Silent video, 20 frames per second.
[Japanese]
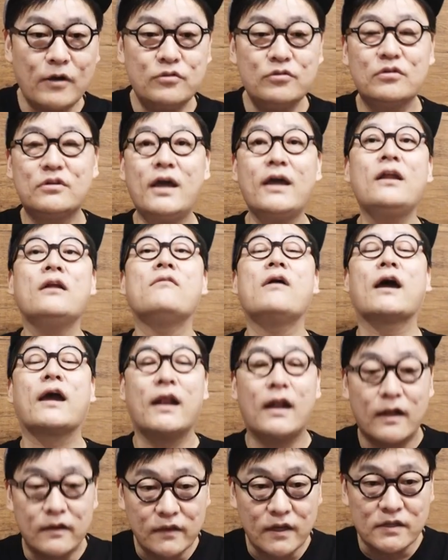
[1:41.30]
あ、受けるわけ
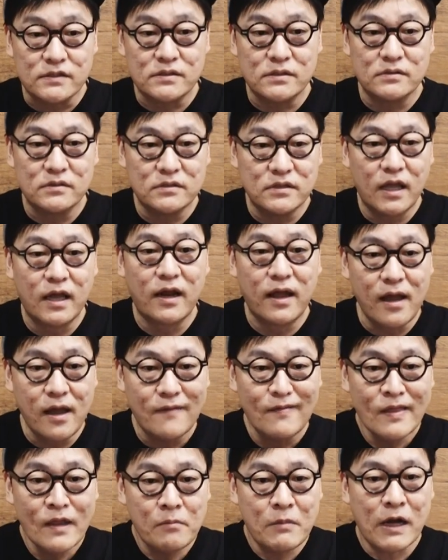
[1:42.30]
なんです。でね、
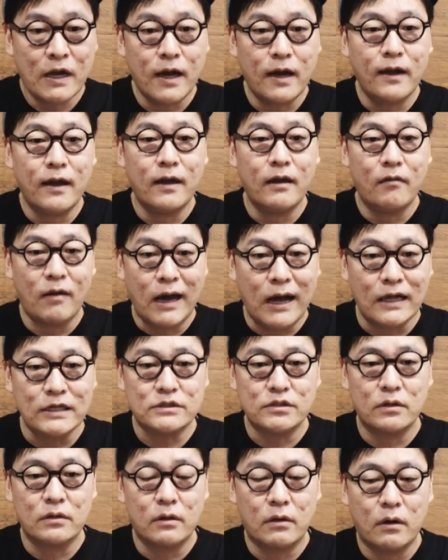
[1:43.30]
まあ、彼は
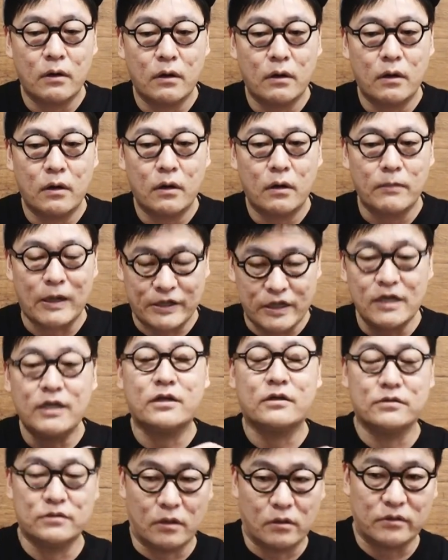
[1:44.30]
その、まあ、
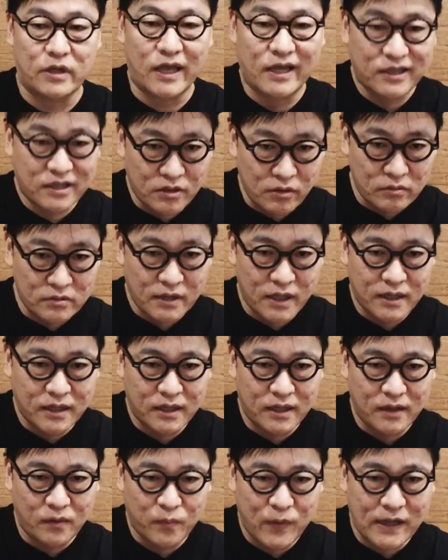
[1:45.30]
ニックの熱狂
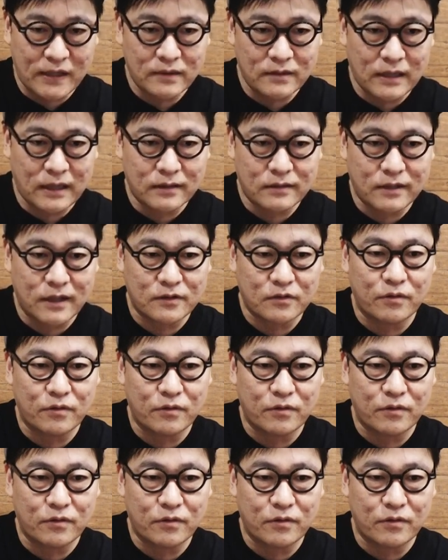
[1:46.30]
的ファンだった